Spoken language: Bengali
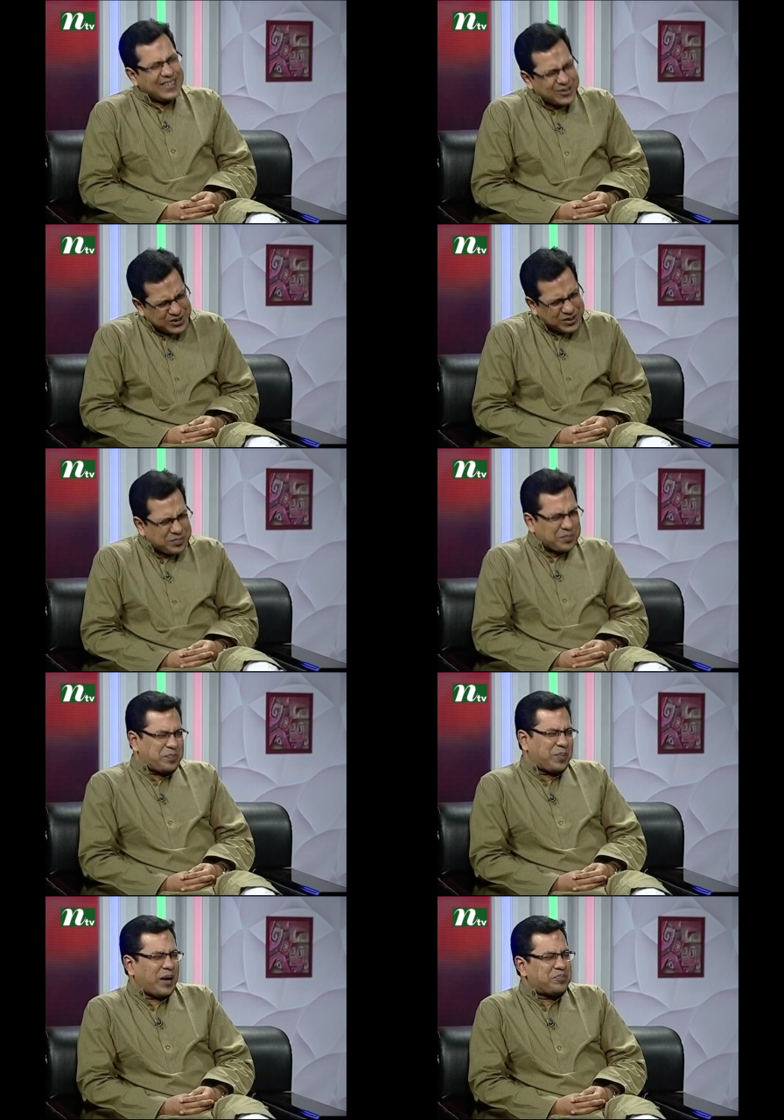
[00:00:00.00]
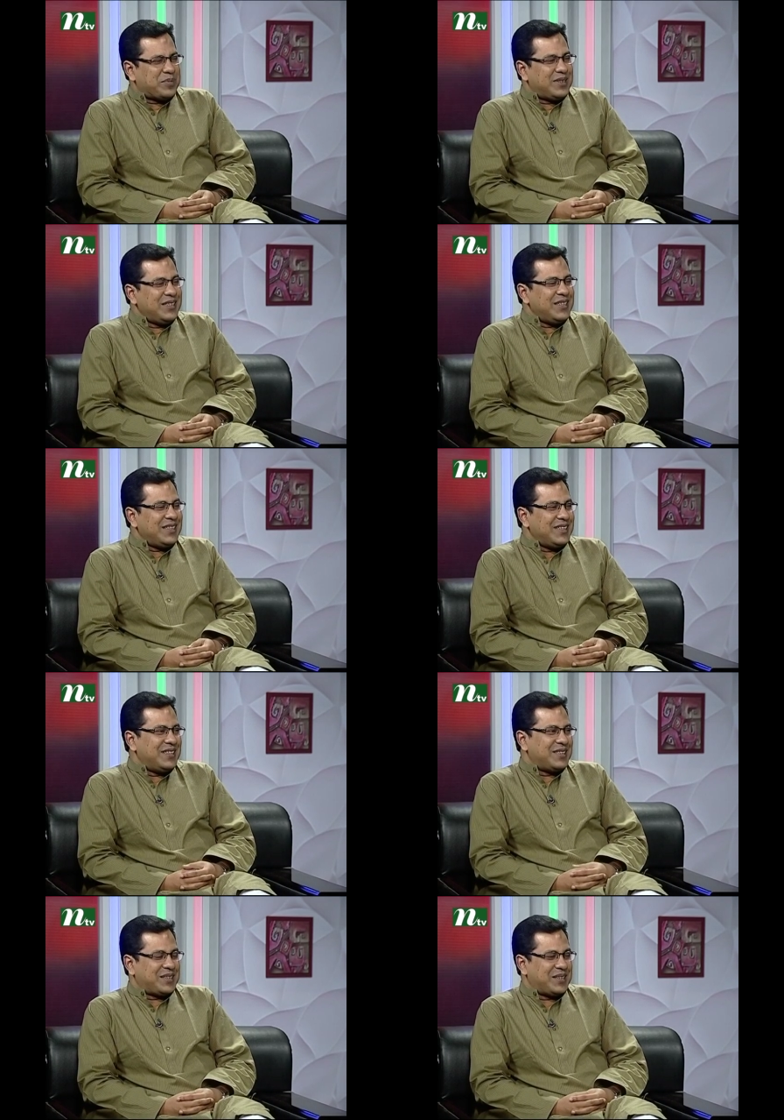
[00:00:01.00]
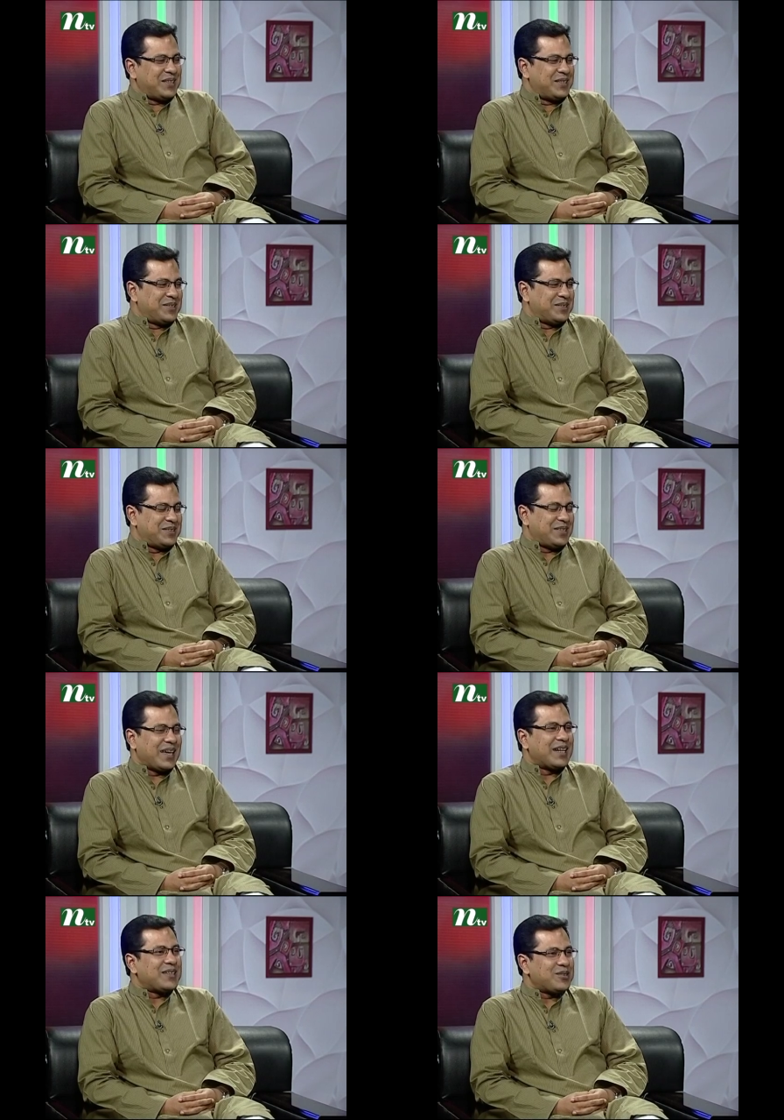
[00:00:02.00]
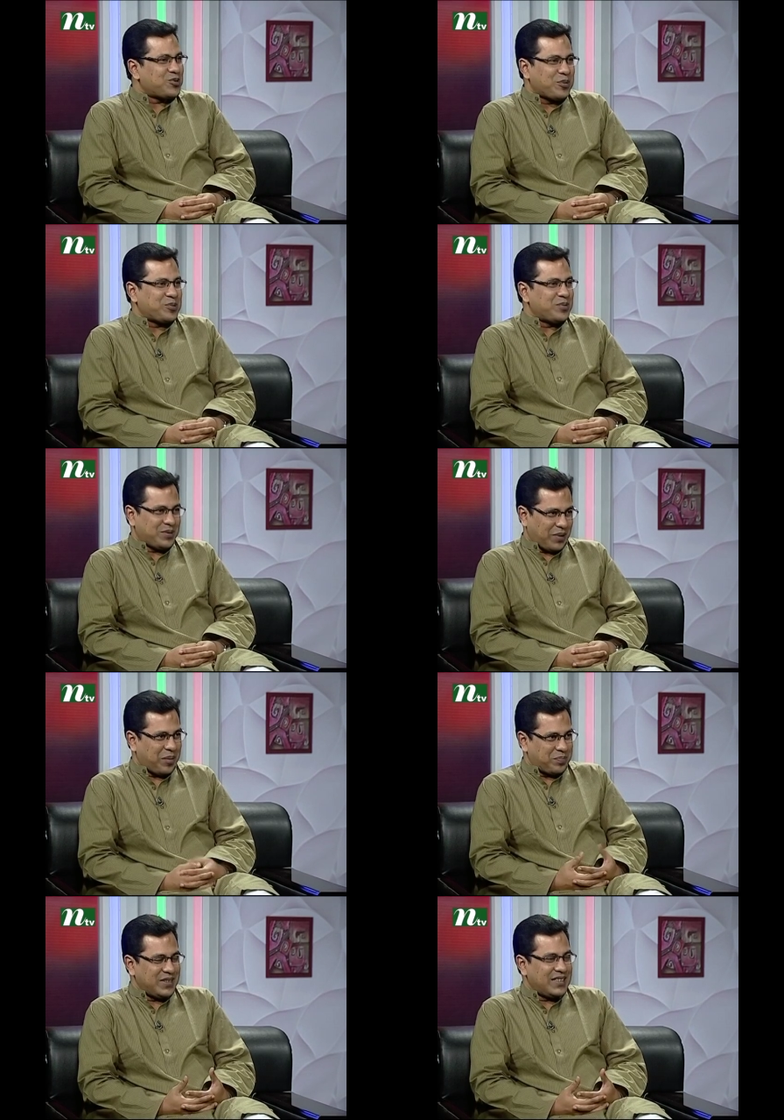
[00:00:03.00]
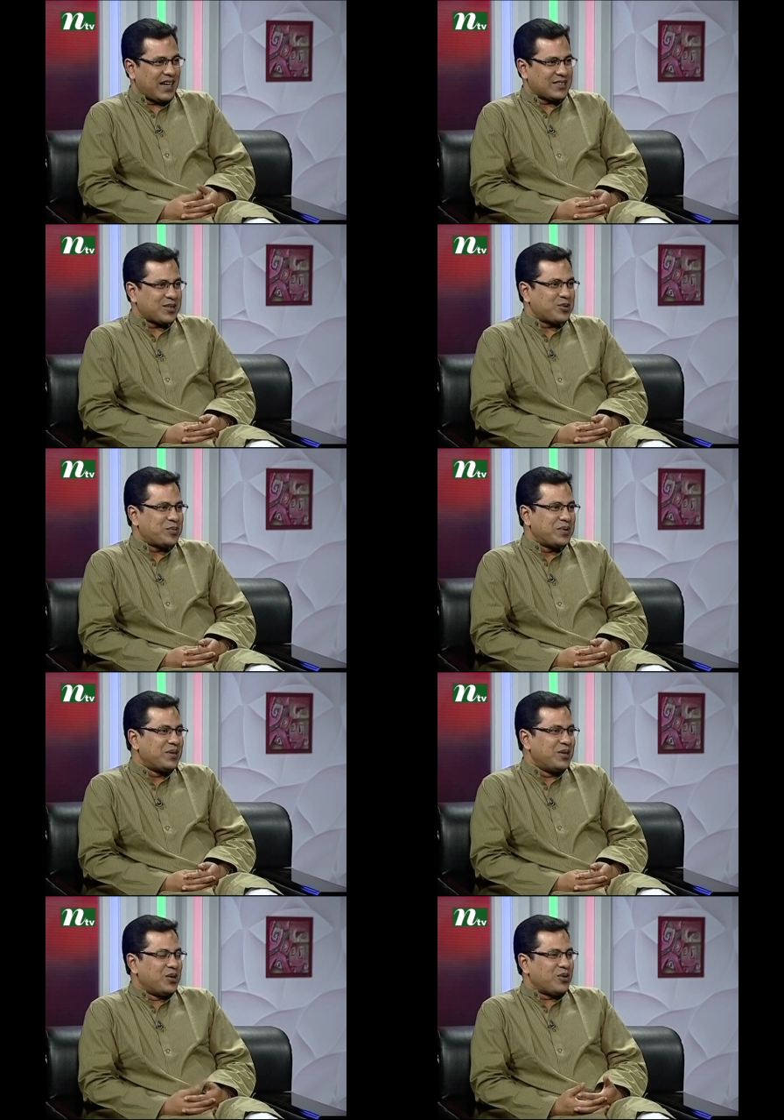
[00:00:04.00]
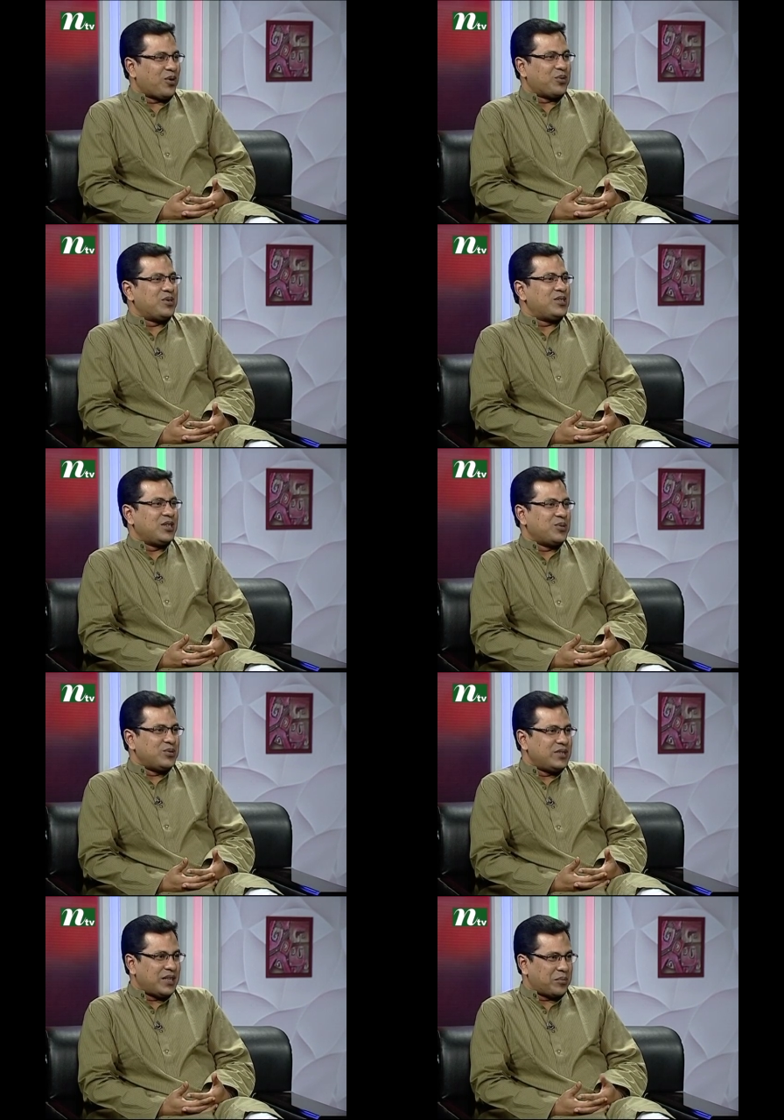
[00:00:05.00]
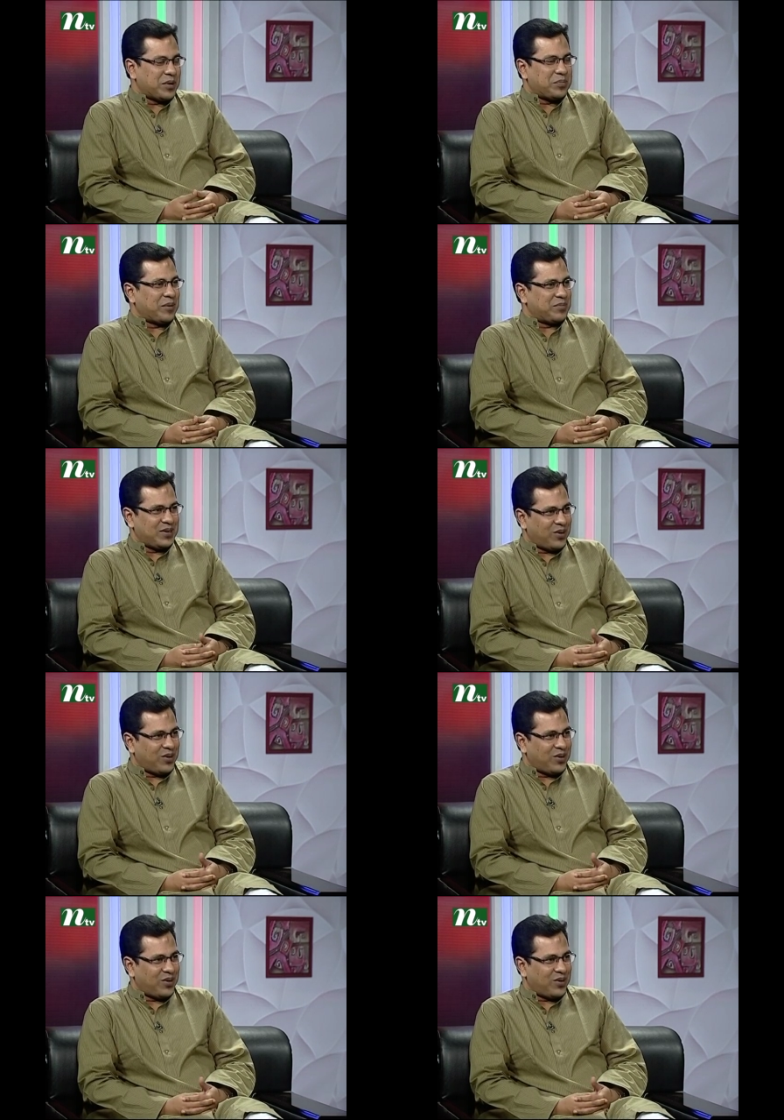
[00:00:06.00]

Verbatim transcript: এটা হচ্ছে প্রাপ্তির জায়গাটা তো সবসময় আপনি যে আশা করবেন কখনোই সেই অনুযায়ী প্রাপ্তি